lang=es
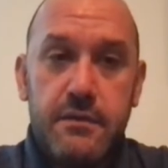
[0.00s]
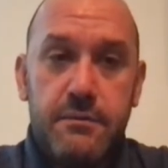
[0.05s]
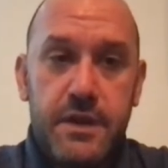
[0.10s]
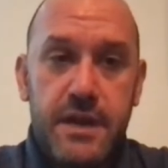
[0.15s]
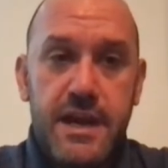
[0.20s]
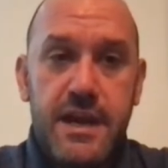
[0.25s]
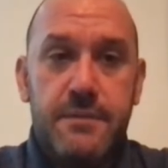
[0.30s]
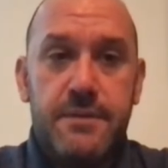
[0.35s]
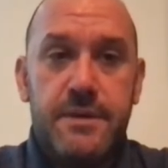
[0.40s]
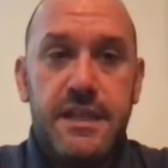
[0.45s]

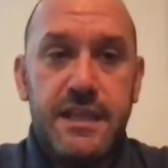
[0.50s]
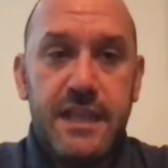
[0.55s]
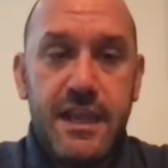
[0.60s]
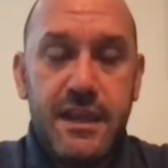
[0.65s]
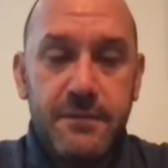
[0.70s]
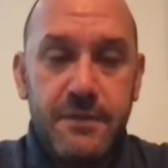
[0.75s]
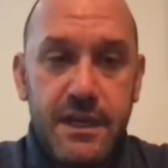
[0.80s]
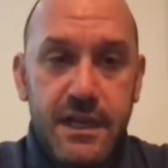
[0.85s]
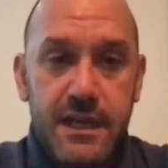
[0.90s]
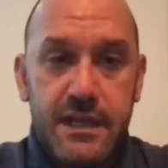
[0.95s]
plena
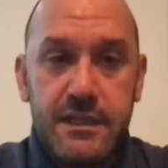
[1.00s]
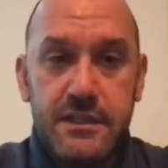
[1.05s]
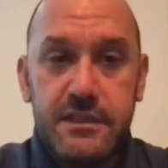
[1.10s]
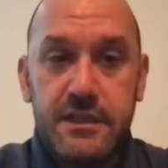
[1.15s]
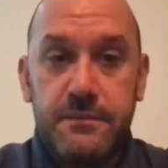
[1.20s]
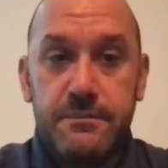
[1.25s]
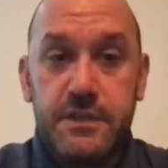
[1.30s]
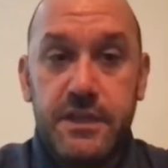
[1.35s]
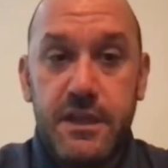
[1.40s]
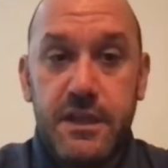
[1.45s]
pandemia,
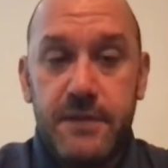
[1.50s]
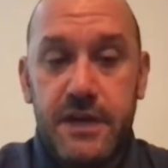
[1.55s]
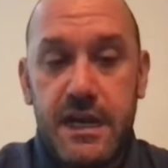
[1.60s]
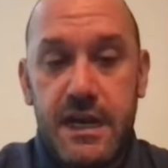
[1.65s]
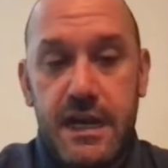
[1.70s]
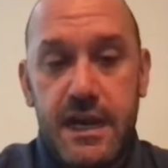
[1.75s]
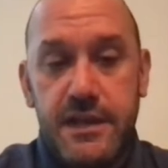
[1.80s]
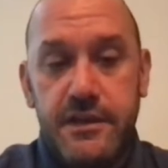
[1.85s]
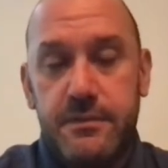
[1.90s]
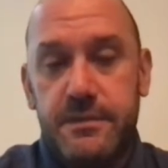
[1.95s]
septiembre
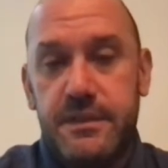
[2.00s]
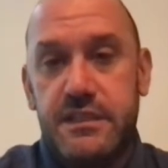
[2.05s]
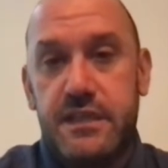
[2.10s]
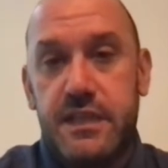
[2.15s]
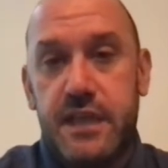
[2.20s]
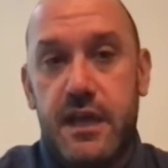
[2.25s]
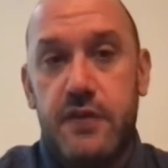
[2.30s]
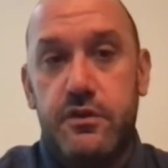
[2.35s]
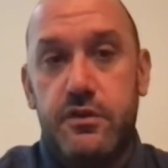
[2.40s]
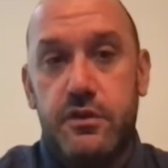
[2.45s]
del año
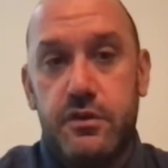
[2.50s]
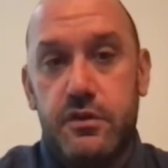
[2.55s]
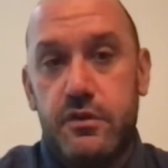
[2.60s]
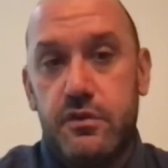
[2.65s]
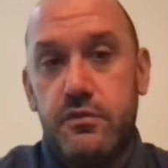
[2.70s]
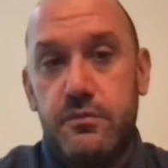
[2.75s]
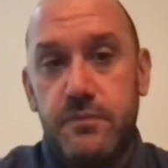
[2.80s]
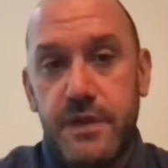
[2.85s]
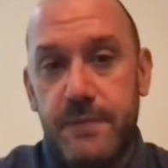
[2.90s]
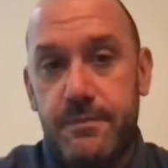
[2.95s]
pasado,
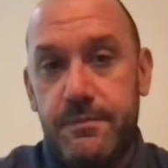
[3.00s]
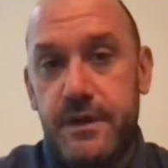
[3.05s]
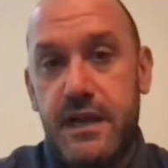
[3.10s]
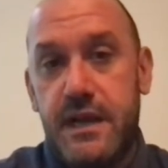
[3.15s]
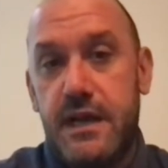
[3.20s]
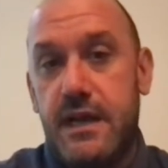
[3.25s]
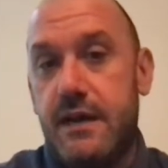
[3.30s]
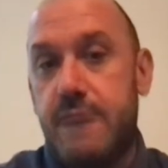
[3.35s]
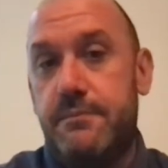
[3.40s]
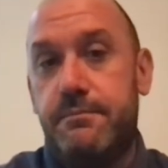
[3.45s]
un mes
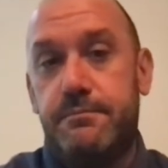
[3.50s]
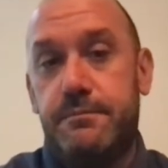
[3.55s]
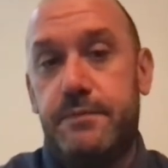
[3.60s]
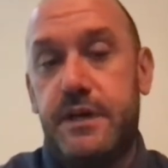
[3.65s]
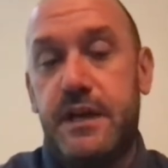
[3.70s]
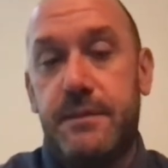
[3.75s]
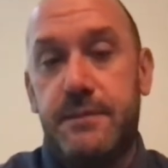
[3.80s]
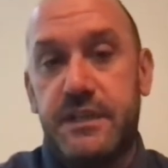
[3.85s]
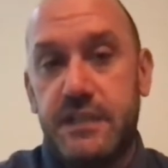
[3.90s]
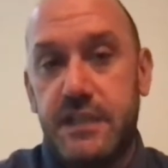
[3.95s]
para,
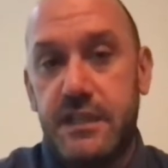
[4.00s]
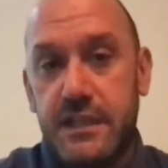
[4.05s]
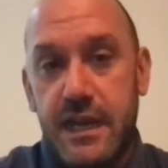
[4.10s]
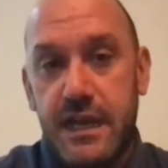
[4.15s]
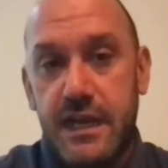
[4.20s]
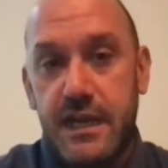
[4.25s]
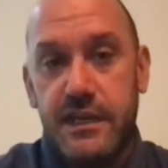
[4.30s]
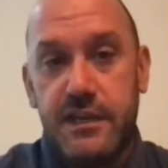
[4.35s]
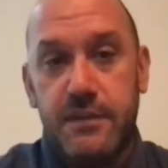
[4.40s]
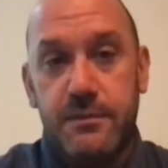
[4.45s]
para presentar
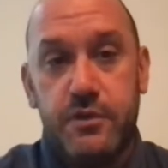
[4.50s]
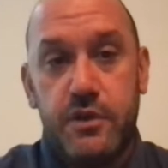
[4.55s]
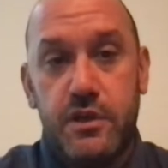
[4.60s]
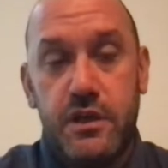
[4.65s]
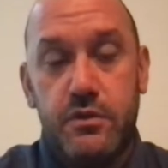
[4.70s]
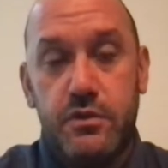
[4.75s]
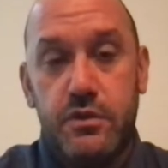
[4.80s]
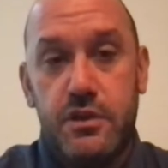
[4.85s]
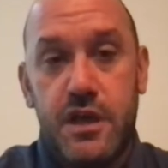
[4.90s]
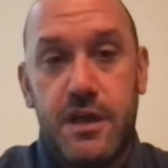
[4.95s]
al equipo y
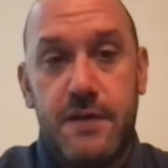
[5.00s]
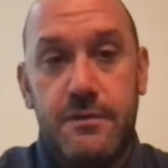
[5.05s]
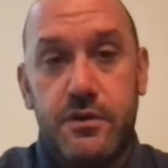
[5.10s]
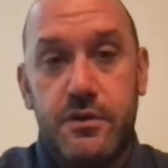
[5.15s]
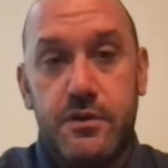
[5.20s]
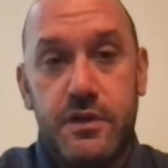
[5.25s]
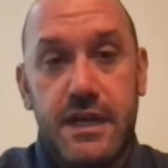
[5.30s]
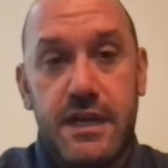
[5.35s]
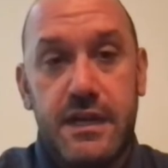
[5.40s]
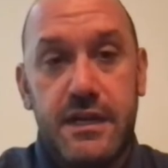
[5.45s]

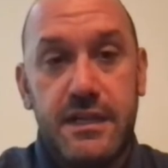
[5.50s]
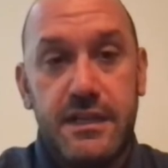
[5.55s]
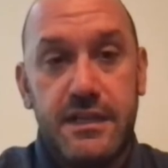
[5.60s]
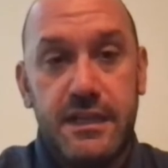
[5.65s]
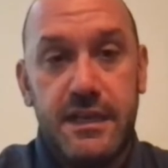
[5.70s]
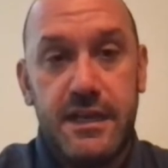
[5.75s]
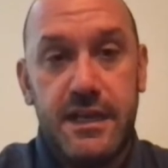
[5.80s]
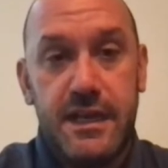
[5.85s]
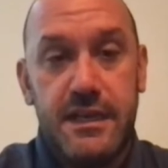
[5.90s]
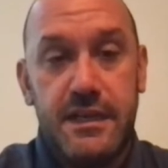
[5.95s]
debutábamos con
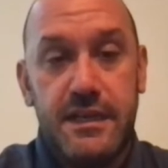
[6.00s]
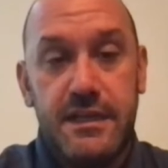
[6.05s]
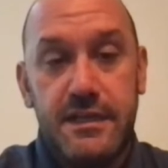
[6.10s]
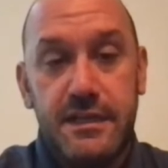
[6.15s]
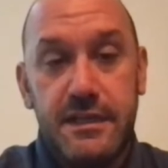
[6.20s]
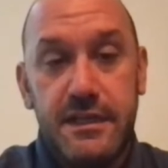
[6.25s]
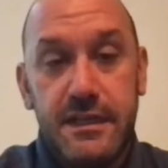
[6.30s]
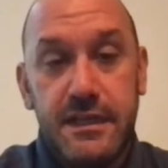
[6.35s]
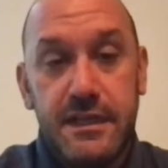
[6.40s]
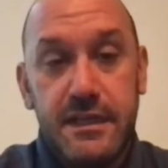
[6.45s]
Argentina
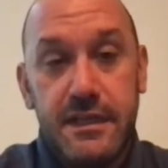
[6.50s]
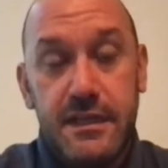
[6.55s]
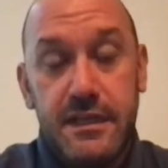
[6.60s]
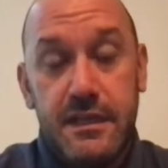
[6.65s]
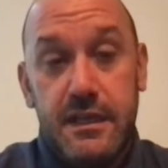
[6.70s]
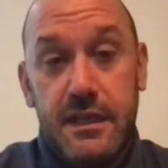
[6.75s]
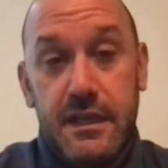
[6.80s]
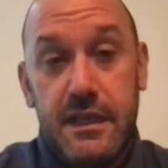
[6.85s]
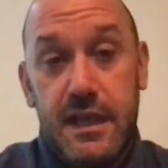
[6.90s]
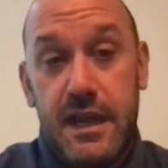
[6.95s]
en, en
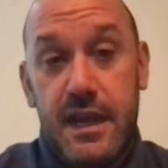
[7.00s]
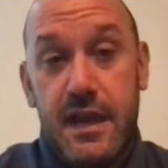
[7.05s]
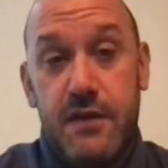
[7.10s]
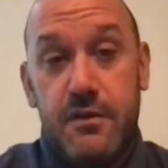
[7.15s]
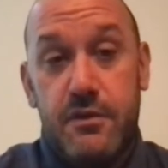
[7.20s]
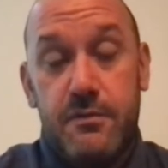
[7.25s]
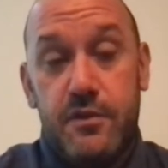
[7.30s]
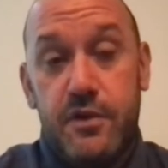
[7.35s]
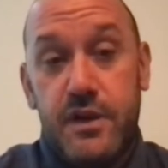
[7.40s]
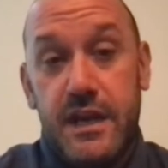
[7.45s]
la bombonera.
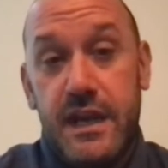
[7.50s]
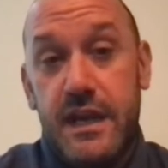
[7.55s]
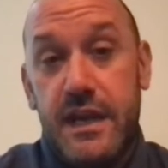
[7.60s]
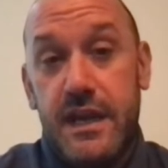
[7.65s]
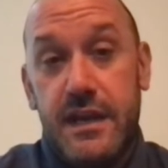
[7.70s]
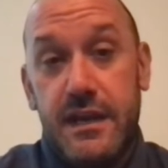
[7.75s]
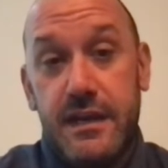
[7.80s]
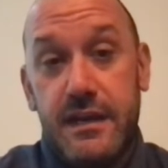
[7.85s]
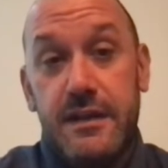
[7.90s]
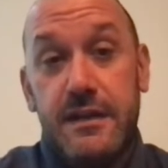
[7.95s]
En la
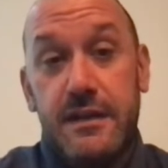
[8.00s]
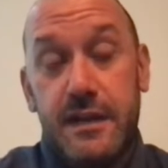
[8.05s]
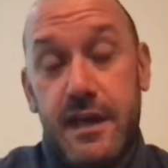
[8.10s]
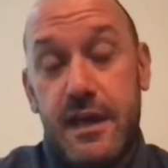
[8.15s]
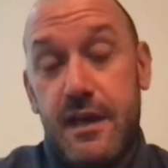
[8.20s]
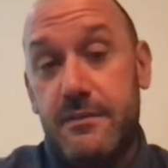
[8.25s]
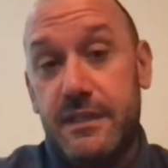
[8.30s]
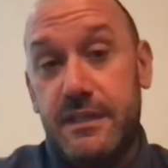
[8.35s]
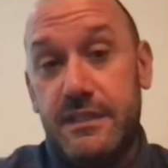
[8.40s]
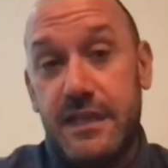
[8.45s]
bombonera,
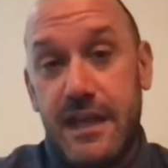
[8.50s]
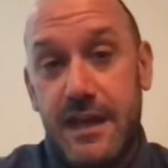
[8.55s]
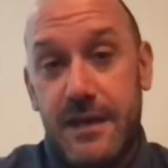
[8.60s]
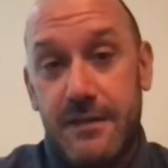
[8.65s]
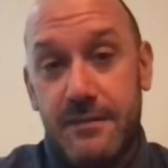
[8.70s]
nada más y nada